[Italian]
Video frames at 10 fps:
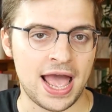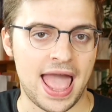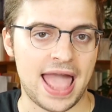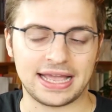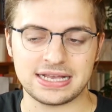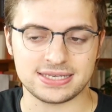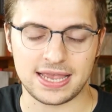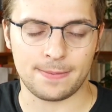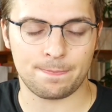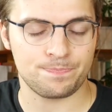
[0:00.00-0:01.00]
anche
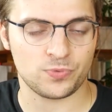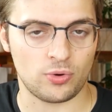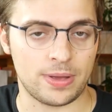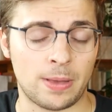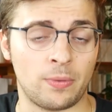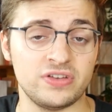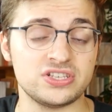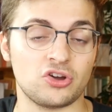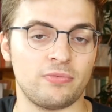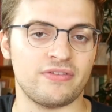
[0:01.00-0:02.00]
se, come abbiamo
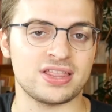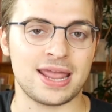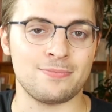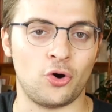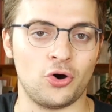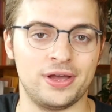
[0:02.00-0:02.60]
visto e come vedremo,